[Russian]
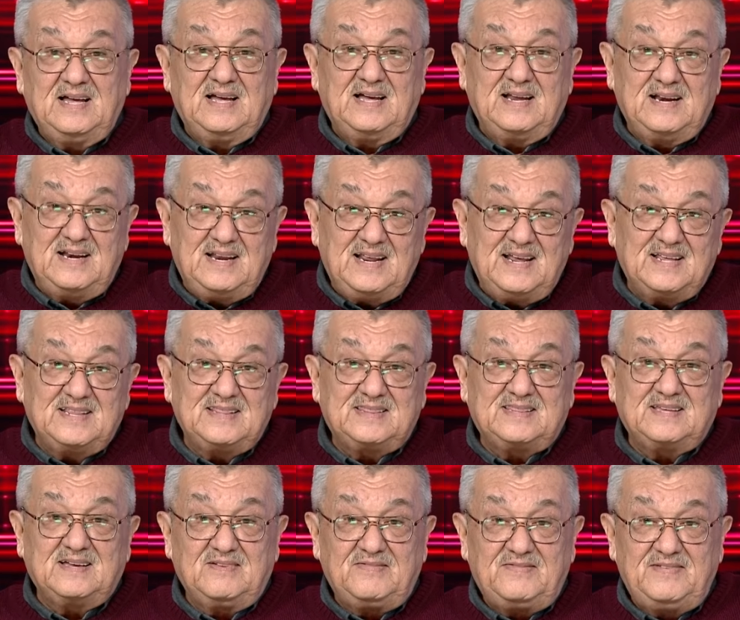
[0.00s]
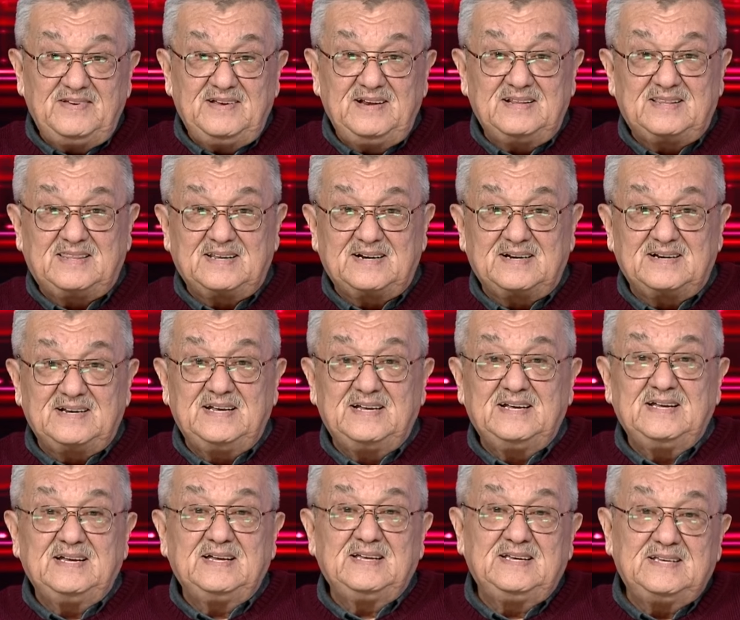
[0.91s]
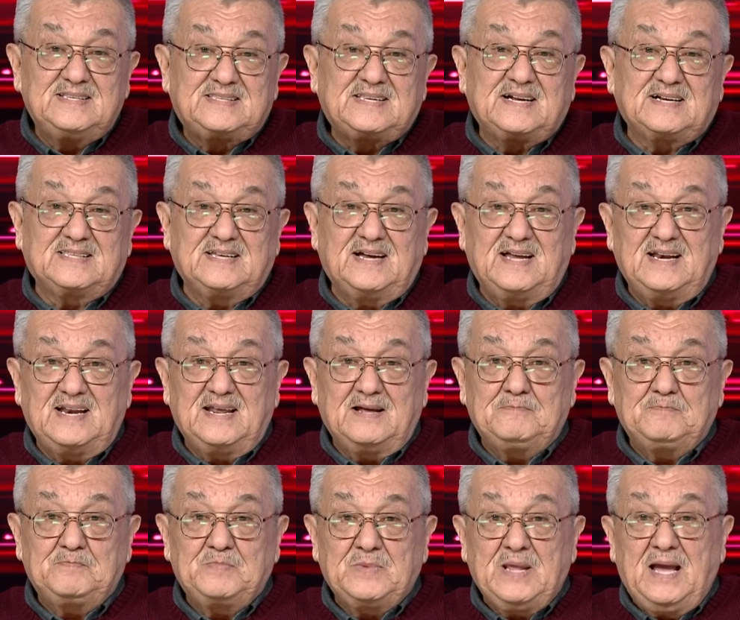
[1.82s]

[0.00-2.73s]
лента, фильтры и так далее.